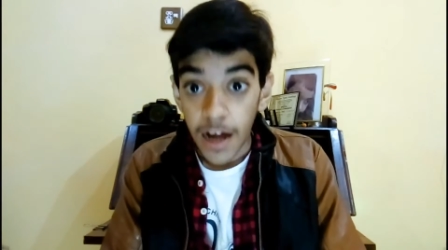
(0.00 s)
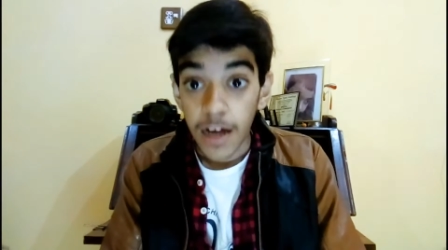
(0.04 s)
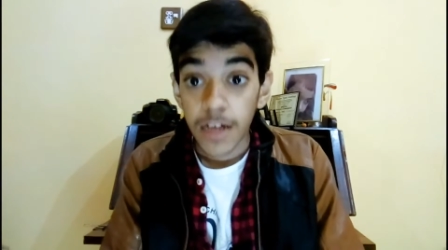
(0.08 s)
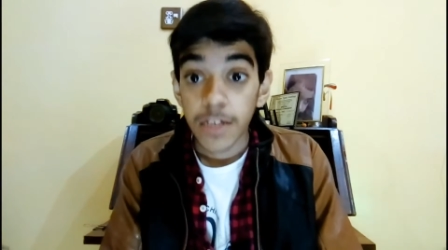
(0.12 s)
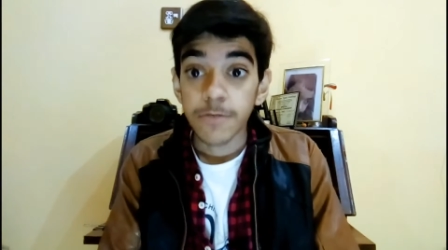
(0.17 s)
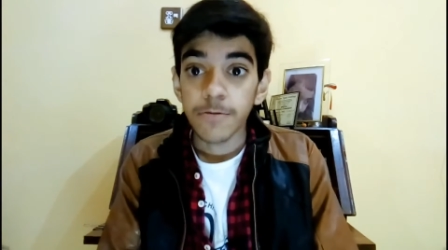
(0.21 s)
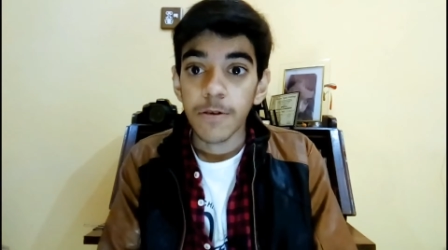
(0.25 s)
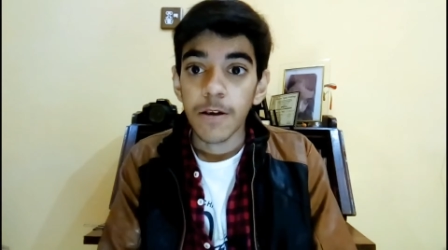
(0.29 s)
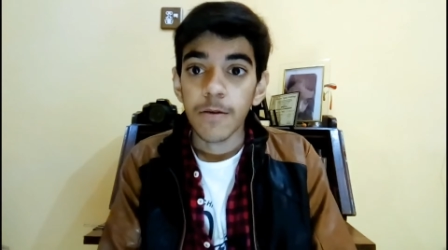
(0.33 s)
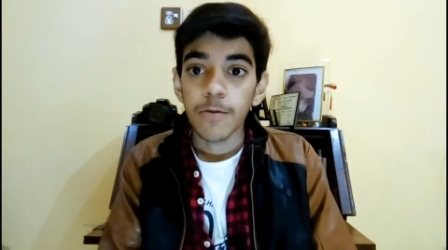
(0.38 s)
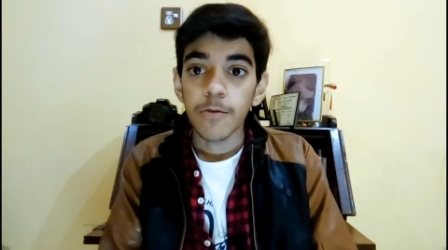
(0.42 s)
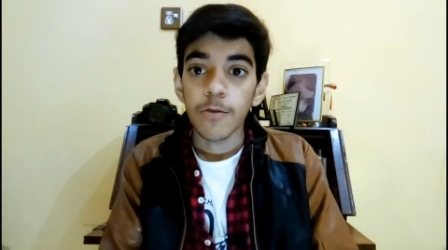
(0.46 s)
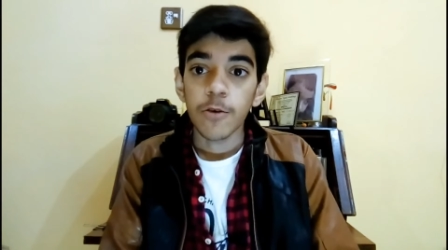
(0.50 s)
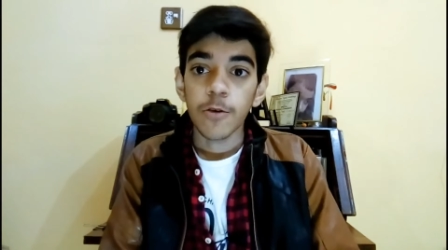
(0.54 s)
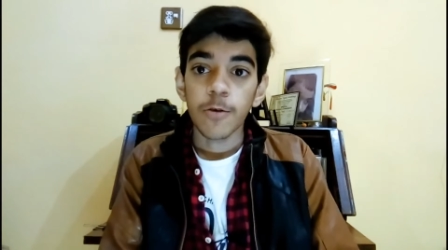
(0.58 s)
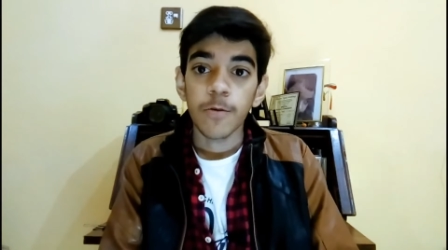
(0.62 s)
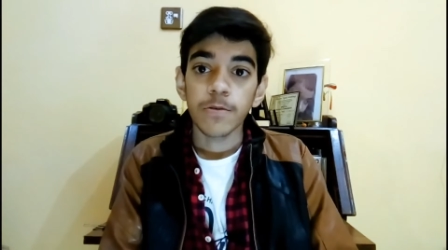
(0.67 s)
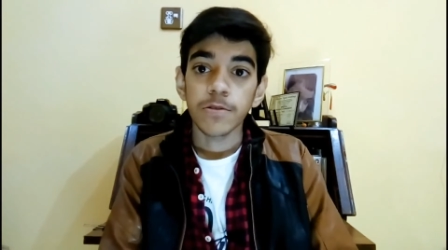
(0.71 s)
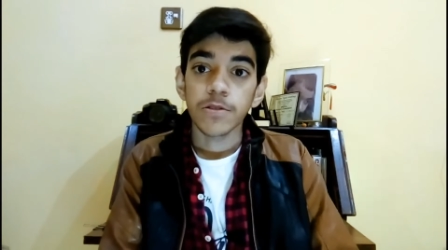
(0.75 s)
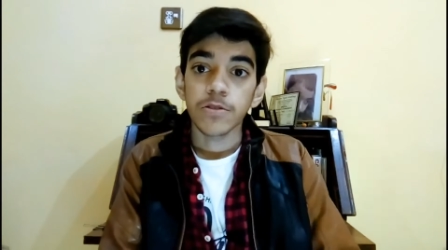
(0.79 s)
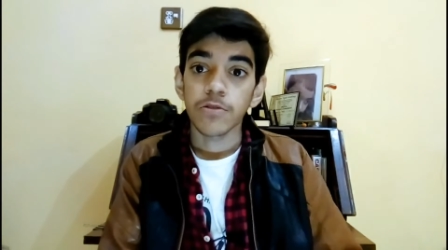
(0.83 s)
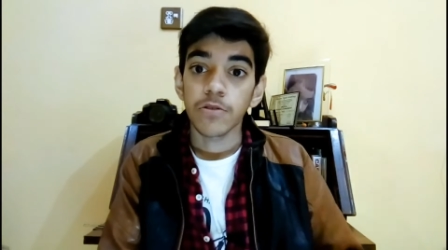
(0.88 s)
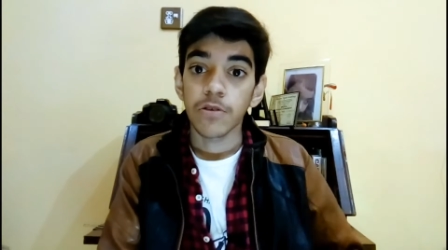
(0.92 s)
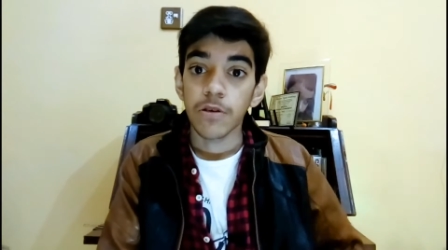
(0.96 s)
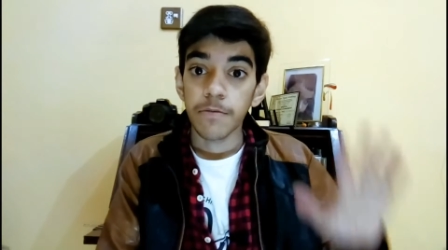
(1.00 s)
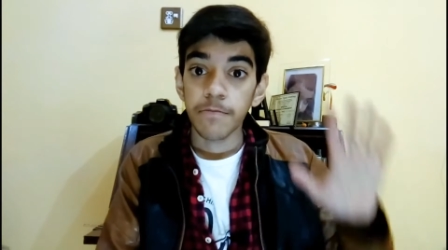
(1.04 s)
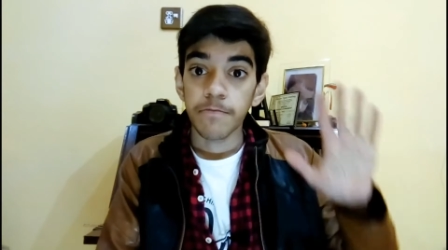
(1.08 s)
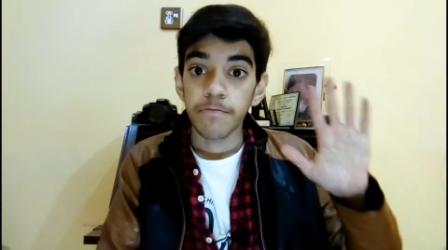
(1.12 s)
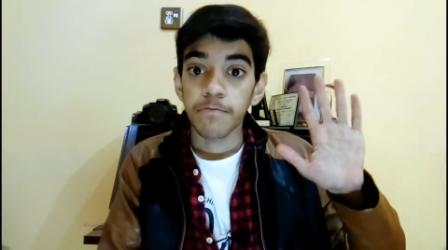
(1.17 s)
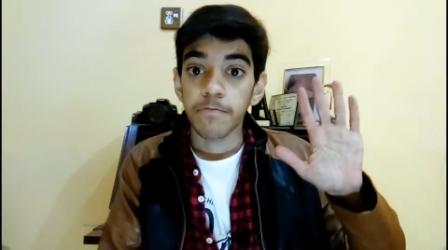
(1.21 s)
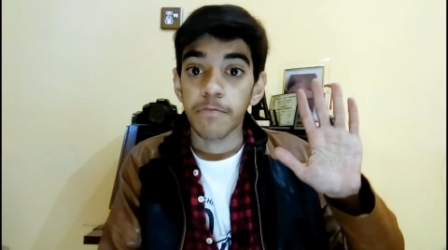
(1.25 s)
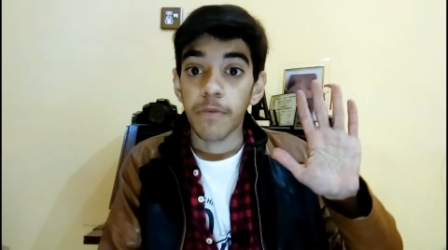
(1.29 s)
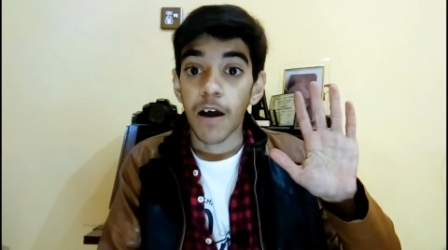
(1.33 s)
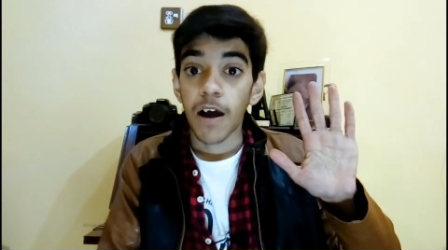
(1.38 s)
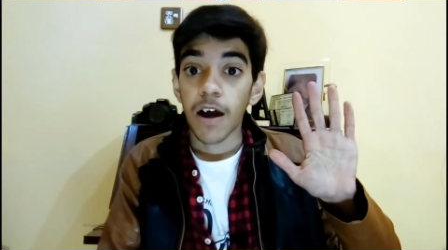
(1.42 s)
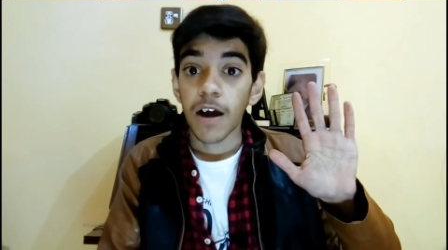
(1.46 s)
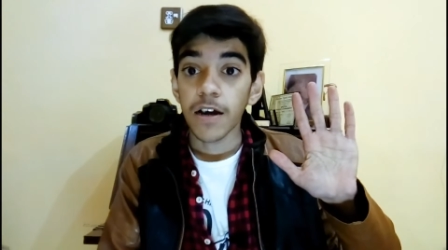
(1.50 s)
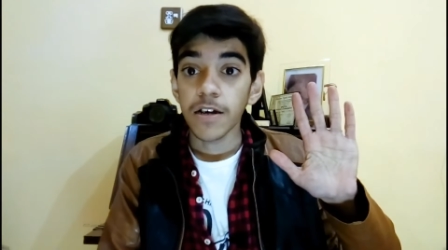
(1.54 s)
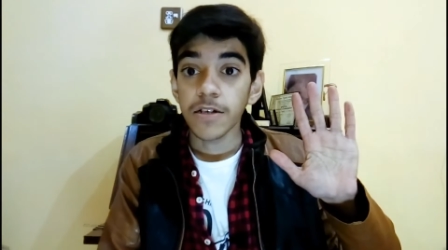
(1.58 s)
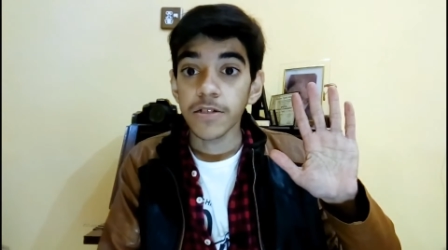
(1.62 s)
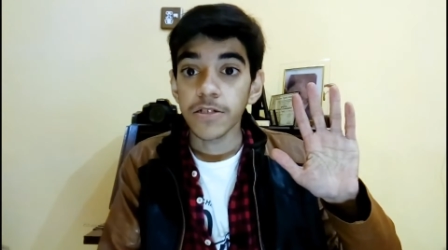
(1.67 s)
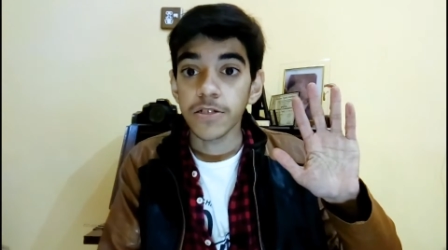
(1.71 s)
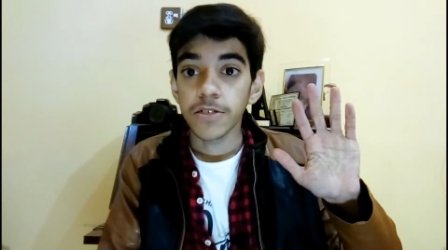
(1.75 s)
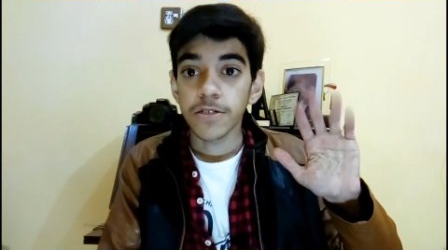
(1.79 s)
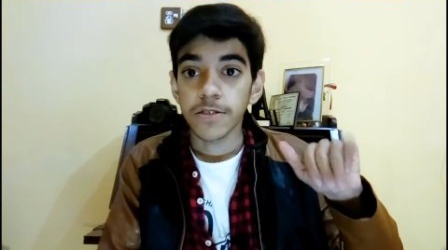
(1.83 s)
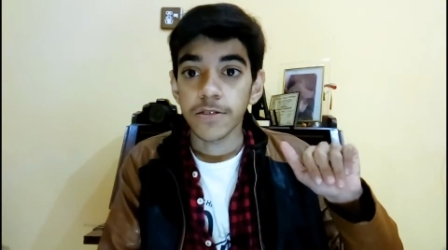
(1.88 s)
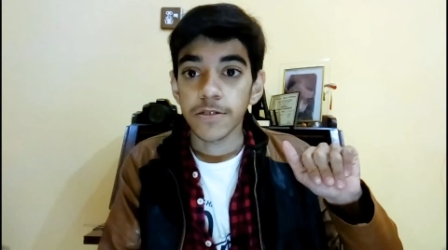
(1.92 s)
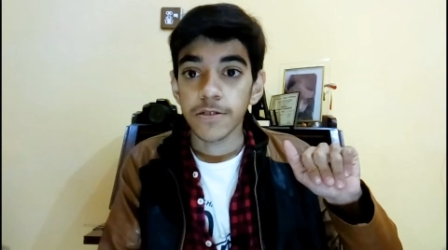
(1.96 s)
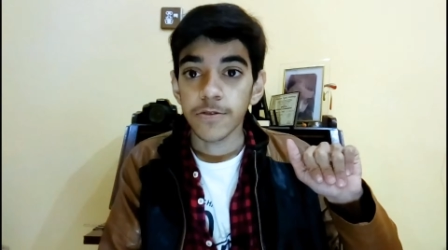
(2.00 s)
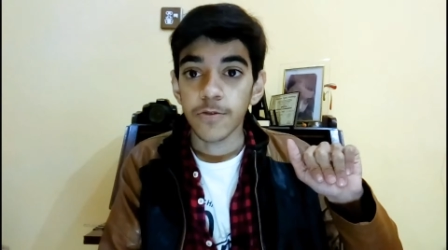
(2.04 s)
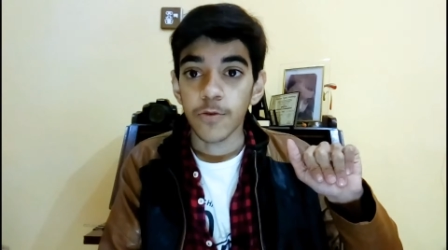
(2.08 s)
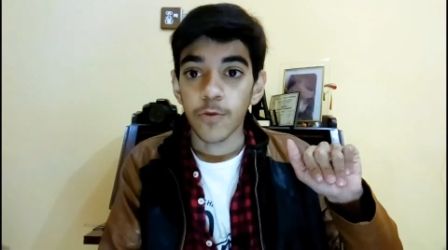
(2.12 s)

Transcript: आज मैं आप लोगों को बताऊँगा पाँच